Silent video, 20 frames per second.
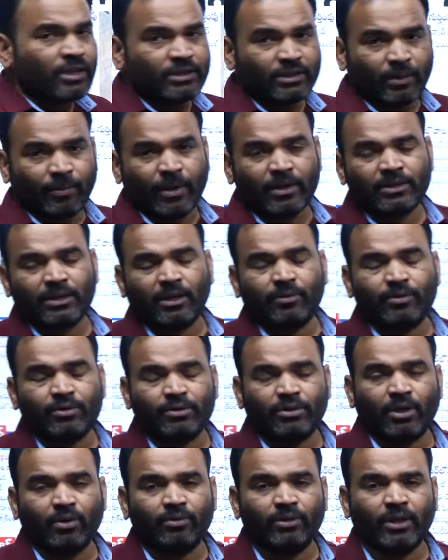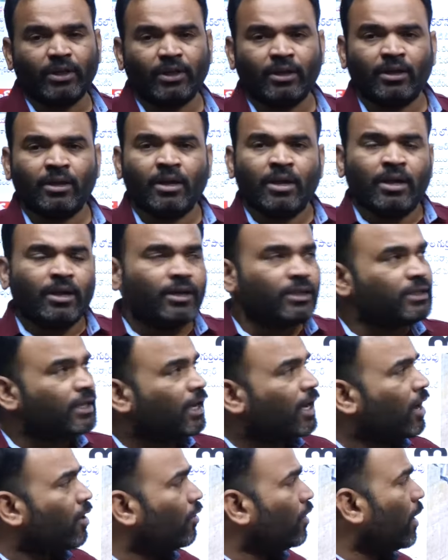సమాచారం వస్తూ ఉంది
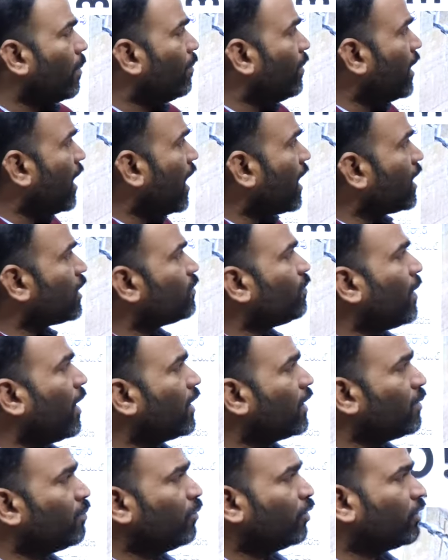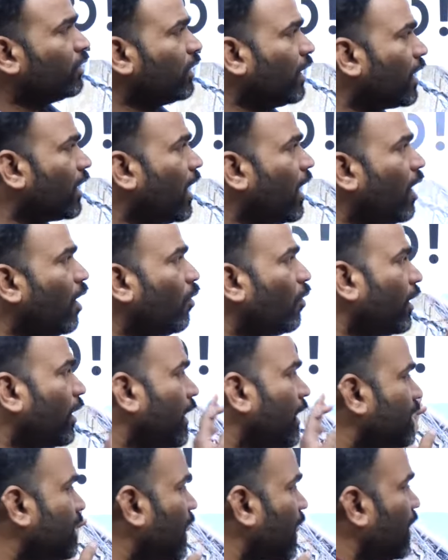నిజంగా కూడా బీఆర్ఎస్ పార్టీ మొత్తంగా
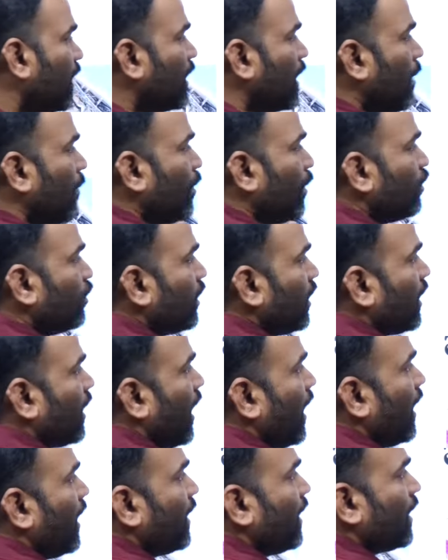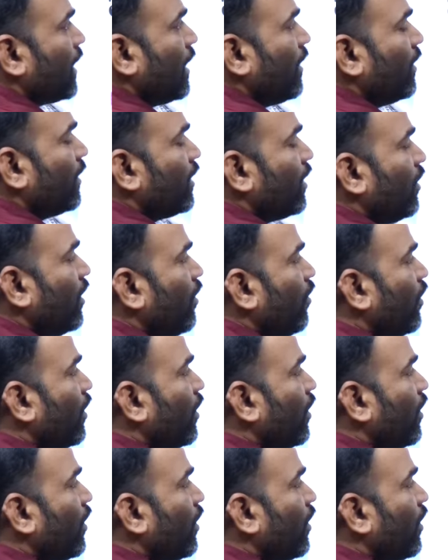ఒకటేసారి గంపగుత్త కాలేటట్టు కనబడతా ఉన్నాయి